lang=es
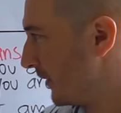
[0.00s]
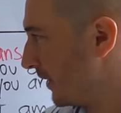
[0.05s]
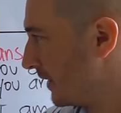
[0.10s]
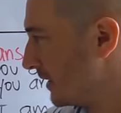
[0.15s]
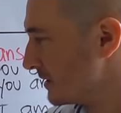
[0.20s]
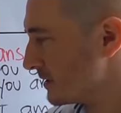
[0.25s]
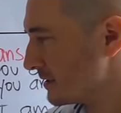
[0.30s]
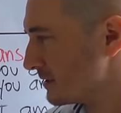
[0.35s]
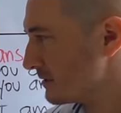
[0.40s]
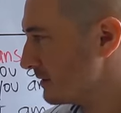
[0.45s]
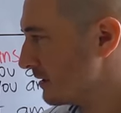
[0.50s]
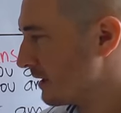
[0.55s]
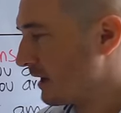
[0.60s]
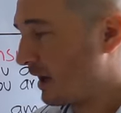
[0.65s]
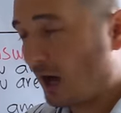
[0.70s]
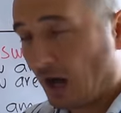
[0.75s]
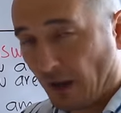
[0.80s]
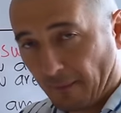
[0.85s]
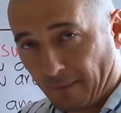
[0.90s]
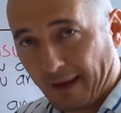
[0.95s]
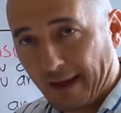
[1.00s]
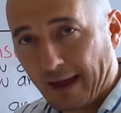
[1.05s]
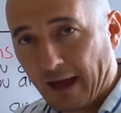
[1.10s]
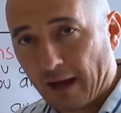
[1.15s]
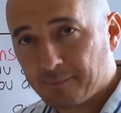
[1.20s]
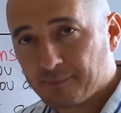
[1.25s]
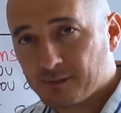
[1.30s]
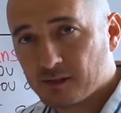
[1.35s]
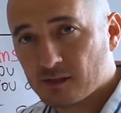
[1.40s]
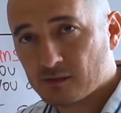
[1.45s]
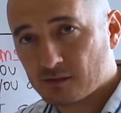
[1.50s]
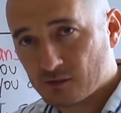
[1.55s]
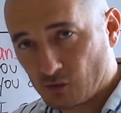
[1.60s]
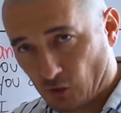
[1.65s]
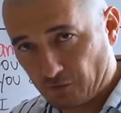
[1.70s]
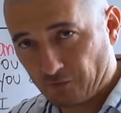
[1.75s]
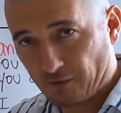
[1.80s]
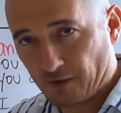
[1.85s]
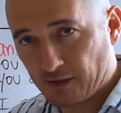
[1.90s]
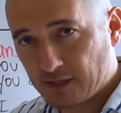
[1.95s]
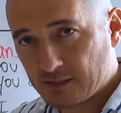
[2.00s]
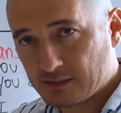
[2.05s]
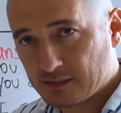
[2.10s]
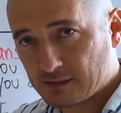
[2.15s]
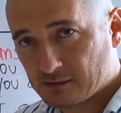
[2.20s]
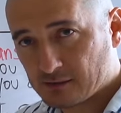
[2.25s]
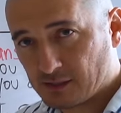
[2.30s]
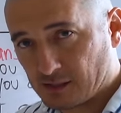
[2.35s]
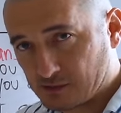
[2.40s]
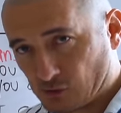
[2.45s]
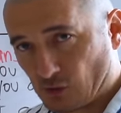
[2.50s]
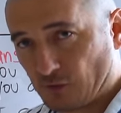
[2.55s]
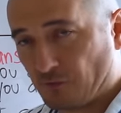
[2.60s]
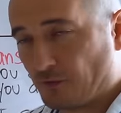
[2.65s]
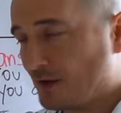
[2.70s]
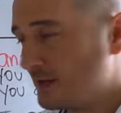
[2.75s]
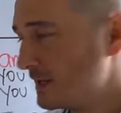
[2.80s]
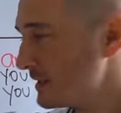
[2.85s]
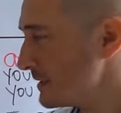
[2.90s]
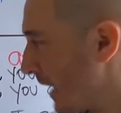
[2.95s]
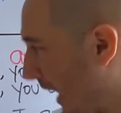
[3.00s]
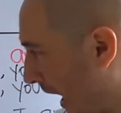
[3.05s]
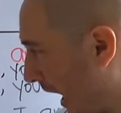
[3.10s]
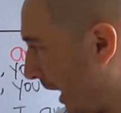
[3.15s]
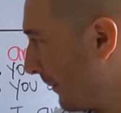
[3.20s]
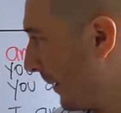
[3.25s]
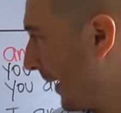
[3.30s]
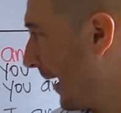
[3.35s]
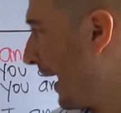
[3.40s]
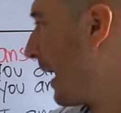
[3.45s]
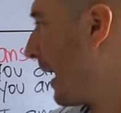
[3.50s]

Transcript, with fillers: feliz? ¿Am I happy? ¿Soy feliz? ¿Estoy feliz? ¿Am I